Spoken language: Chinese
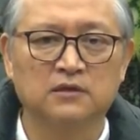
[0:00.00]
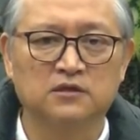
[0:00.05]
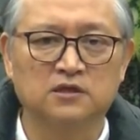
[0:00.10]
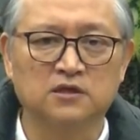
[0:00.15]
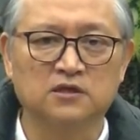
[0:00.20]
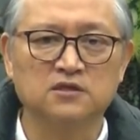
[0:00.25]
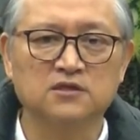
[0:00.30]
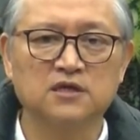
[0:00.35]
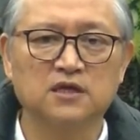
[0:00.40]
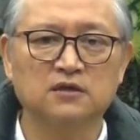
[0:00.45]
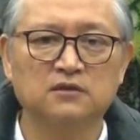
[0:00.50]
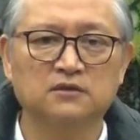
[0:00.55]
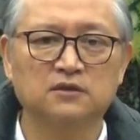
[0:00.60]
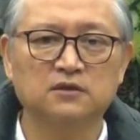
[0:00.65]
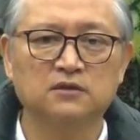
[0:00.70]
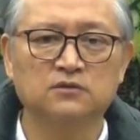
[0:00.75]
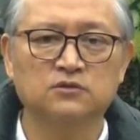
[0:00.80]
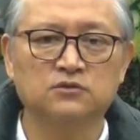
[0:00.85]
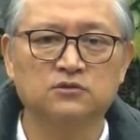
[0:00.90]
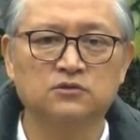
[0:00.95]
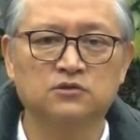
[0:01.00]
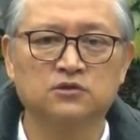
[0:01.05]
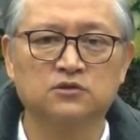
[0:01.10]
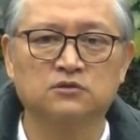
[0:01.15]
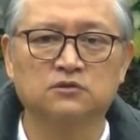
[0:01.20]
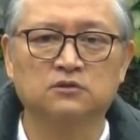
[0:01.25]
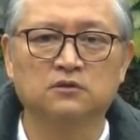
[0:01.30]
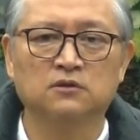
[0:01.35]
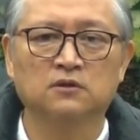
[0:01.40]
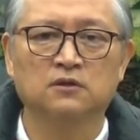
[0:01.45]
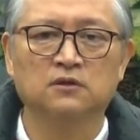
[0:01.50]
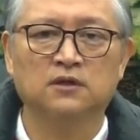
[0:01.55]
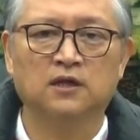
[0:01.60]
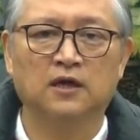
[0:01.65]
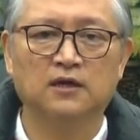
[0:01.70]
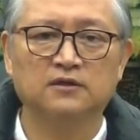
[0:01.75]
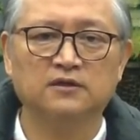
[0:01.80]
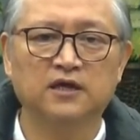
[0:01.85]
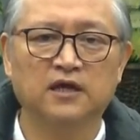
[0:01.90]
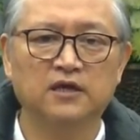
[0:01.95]
这个上帝就是
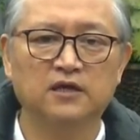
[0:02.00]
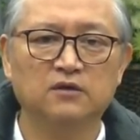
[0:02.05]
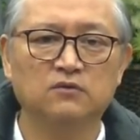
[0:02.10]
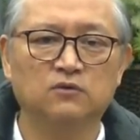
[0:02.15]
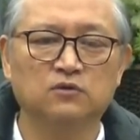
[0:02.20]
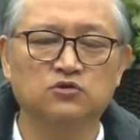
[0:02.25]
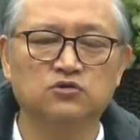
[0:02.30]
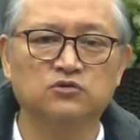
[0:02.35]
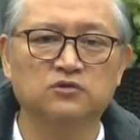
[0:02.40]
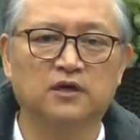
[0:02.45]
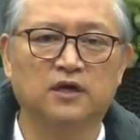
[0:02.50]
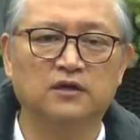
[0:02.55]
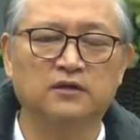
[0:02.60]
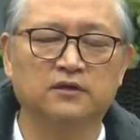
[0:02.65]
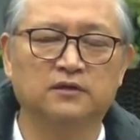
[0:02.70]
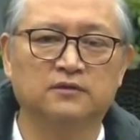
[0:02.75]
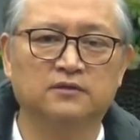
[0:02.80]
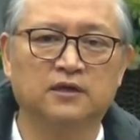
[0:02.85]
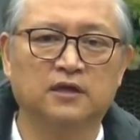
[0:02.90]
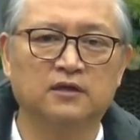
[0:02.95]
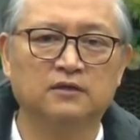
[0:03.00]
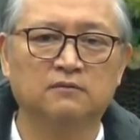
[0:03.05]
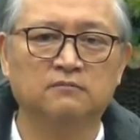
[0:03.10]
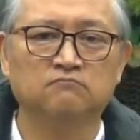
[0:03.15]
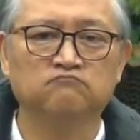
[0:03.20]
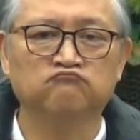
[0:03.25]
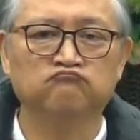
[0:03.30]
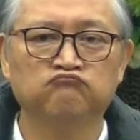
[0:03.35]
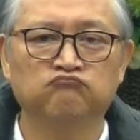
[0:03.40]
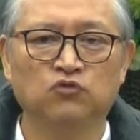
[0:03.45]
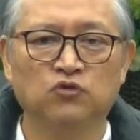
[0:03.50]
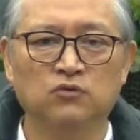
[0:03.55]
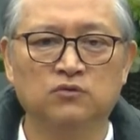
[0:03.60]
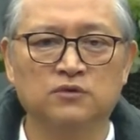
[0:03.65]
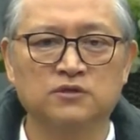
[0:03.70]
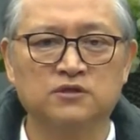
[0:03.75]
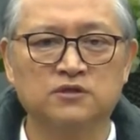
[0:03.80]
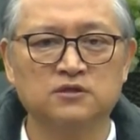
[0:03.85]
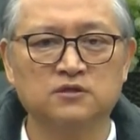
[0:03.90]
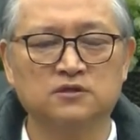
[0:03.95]
他带领我去哪里，他为
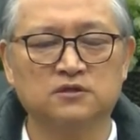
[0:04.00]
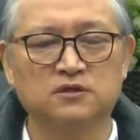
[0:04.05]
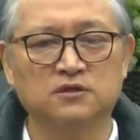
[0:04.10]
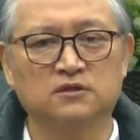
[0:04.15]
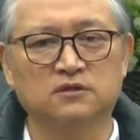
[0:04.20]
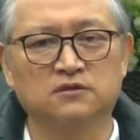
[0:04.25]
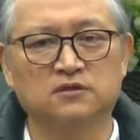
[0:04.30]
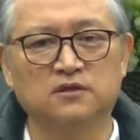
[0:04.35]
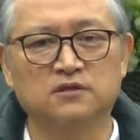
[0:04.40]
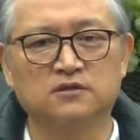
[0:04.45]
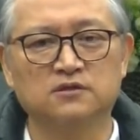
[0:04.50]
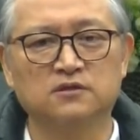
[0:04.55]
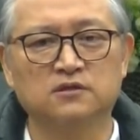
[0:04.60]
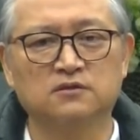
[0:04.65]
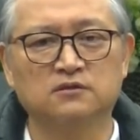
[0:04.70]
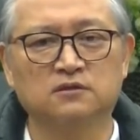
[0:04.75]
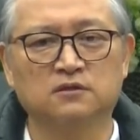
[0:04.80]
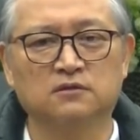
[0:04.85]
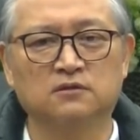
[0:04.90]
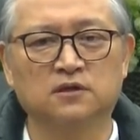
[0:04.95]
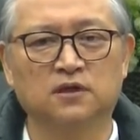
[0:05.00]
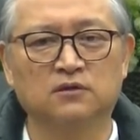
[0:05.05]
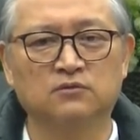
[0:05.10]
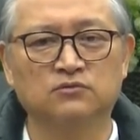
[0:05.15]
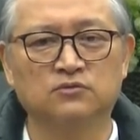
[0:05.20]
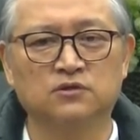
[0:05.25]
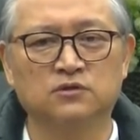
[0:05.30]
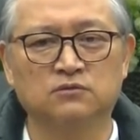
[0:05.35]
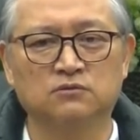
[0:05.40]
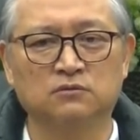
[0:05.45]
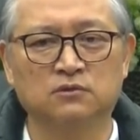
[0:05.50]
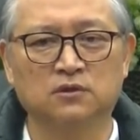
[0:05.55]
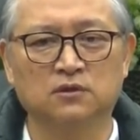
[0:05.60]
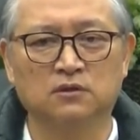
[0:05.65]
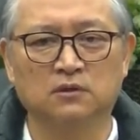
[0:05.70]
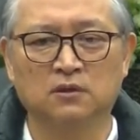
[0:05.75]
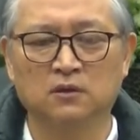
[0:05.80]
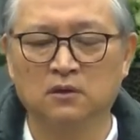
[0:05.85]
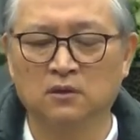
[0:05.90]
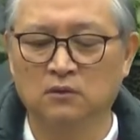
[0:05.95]
我设计的人生的道路是如
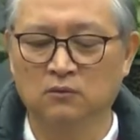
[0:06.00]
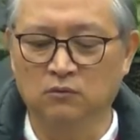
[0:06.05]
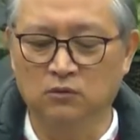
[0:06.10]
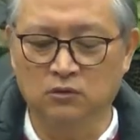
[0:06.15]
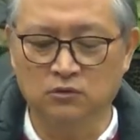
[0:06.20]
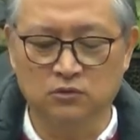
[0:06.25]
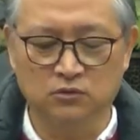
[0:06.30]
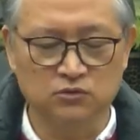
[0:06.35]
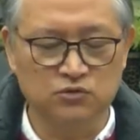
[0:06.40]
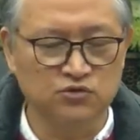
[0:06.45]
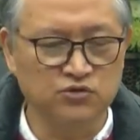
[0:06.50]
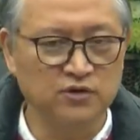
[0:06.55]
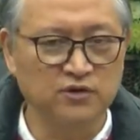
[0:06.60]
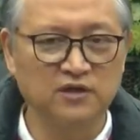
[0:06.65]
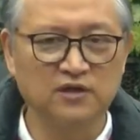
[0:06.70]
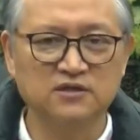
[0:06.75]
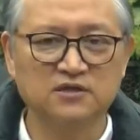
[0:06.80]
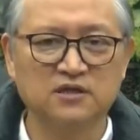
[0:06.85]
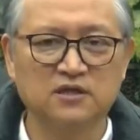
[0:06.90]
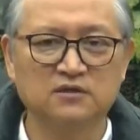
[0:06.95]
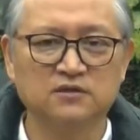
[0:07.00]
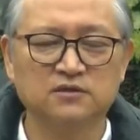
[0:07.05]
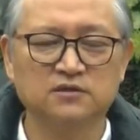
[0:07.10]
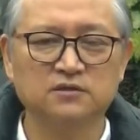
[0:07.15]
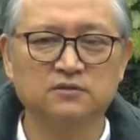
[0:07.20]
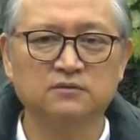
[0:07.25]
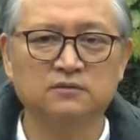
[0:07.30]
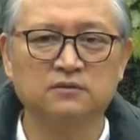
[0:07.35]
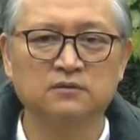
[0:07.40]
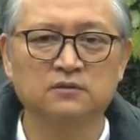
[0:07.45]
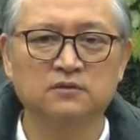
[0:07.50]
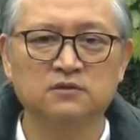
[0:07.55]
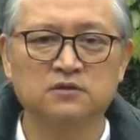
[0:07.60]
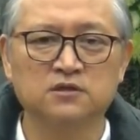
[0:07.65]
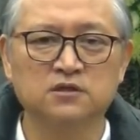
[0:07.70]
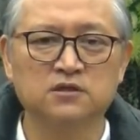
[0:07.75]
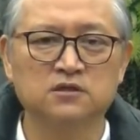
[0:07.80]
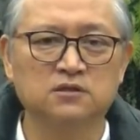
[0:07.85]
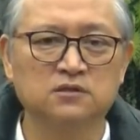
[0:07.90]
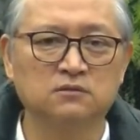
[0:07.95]
何，我都全然相信。
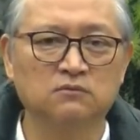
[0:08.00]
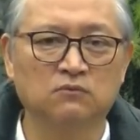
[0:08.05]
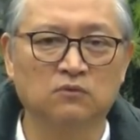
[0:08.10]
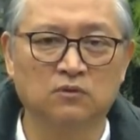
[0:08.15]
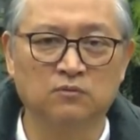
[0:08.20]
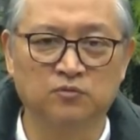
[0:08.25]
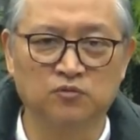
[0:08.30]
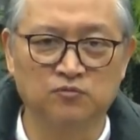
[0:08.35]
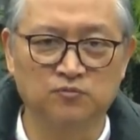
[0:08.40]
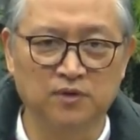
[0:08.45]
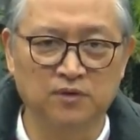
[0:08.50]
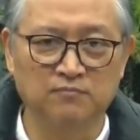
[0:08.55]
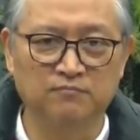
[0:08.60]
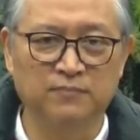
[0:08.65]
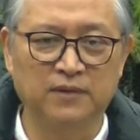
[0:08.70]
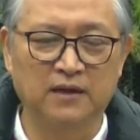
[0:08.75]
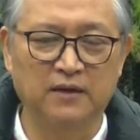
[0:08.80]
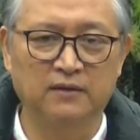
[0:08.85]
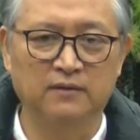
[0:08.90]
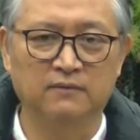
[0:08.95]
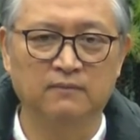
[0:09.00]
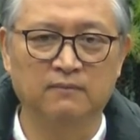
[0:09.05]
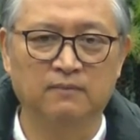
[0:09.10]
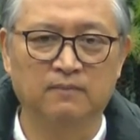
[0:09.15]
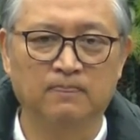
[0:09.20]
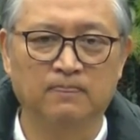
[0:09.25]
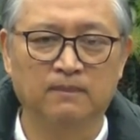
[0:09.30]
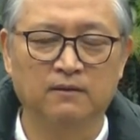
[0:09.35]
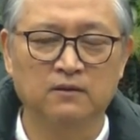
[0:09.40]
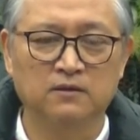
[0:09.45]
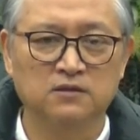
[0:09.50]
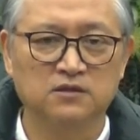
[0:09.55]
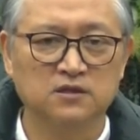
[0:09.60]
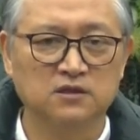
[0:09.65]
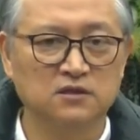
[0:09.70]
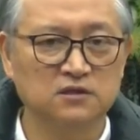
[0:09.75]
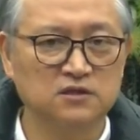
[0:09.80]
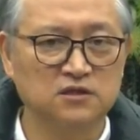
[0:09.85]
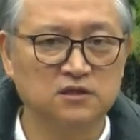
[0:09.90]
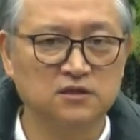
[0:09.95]
即使我不明白，
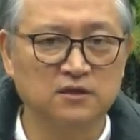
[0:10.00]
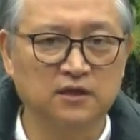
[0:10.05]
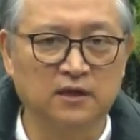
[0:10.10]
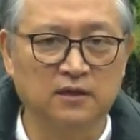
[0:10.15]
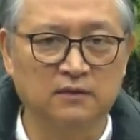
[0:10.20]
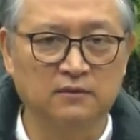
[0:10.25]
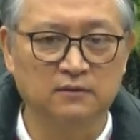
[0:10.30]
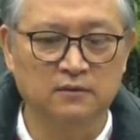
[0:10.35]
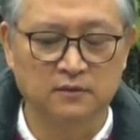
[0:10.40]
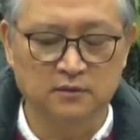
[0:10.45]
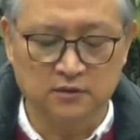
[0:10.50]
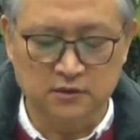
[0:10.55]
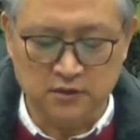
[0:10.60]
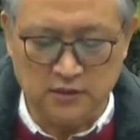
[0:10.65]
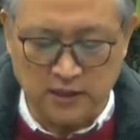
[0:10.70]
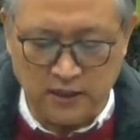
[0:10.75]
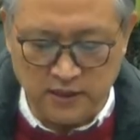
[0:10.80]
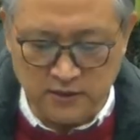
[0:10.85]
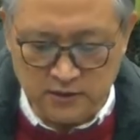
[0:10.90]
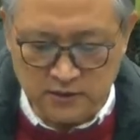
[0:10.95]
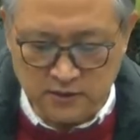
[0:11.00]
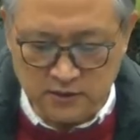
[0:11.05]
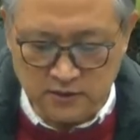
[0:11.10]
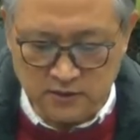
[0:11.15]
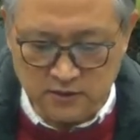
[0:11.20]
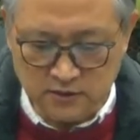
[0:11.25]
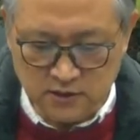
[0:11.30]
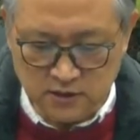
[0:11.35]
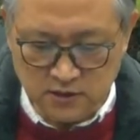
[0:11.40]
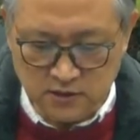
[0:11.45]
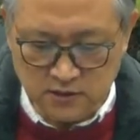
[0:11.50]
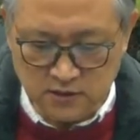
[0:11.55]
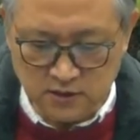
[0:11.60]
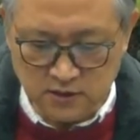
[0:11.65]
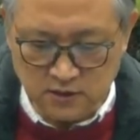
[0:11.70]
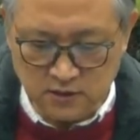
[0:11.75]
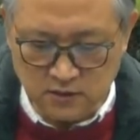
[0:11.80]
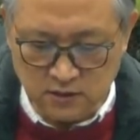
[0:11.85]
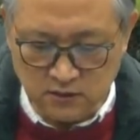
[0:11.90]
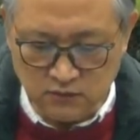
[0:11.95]
这个信仰才是真
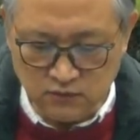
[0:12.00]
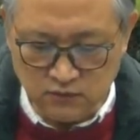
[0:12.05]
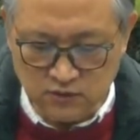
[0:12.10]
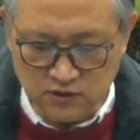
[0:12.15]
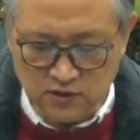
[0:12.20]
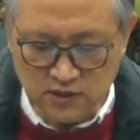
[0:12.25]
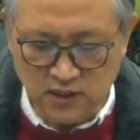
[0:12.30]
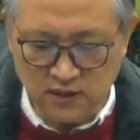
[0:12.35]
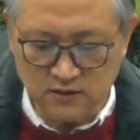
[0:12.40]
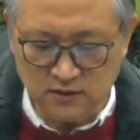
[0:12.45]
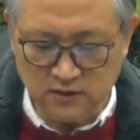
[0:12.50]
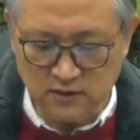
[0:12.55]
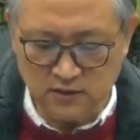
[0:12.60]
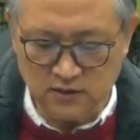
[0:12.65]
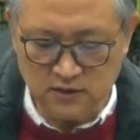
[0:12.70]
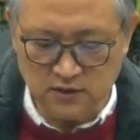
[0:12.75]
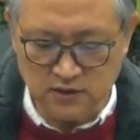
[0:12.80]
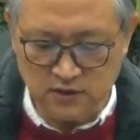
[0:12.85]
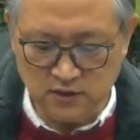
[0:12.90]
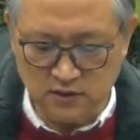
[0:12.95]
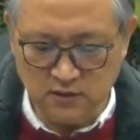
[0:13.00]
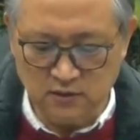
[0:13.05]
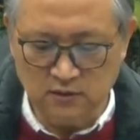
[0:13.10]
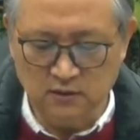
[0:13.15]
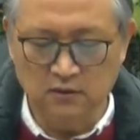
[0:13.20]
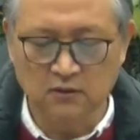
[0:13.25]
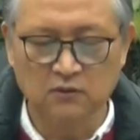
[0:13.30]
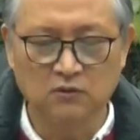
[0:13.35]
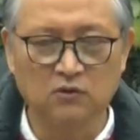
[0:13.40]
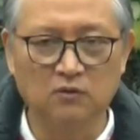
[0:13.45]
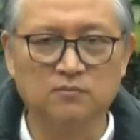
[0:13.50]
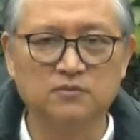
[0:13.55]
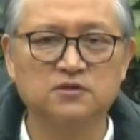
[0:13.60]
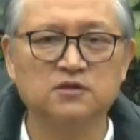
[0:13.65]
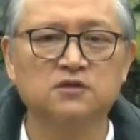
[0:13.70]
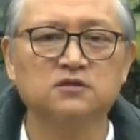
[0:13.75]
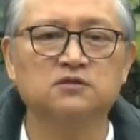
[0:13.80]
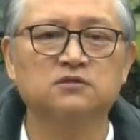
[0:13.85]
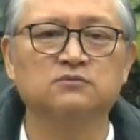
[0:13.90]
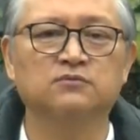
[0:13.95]
正合乎上帝的心意。我们
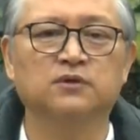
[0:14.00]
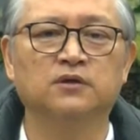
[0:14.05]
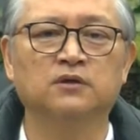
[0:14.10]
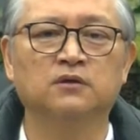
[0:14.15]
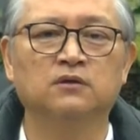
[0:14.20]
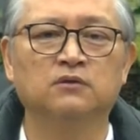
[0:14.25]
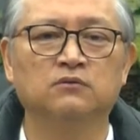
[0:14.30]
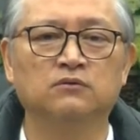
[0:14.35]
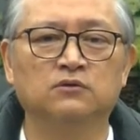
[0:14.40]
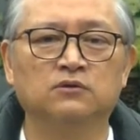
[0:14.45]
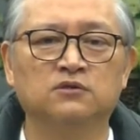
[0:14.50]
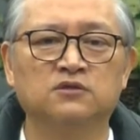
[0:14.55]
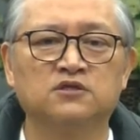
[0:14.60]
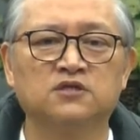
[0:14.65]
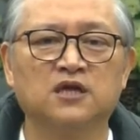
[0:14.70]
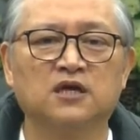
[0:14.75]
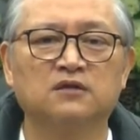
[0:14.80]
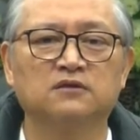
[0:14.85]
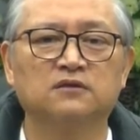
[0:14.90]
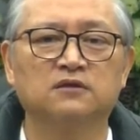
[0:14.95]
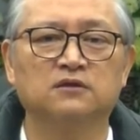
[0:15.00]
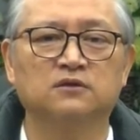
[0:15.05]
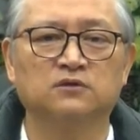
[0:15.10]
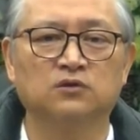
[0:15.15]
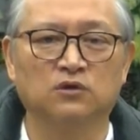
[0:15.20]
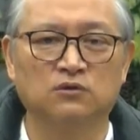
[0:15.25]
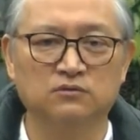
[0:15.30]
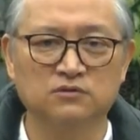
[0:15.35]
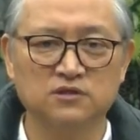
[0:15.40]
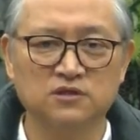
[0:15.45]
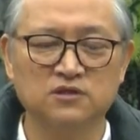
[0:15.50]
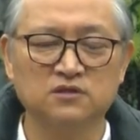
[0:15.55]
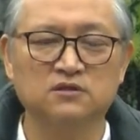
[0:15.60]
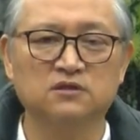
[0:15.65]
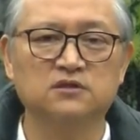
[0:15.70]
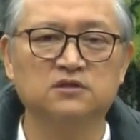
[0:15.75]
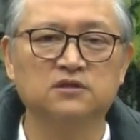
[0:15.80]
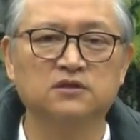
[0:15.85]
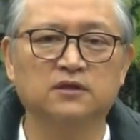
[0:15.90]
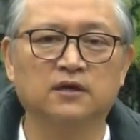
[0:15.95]
称之为与上帝同行
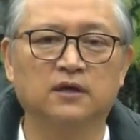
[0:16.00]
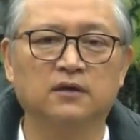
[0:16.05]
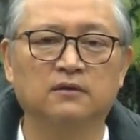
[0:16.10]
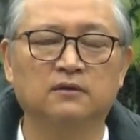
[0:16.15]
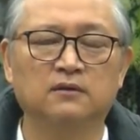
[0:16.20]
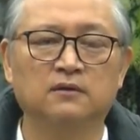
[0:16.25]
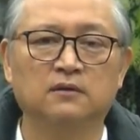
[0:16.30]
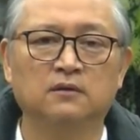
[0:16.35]
的信仰。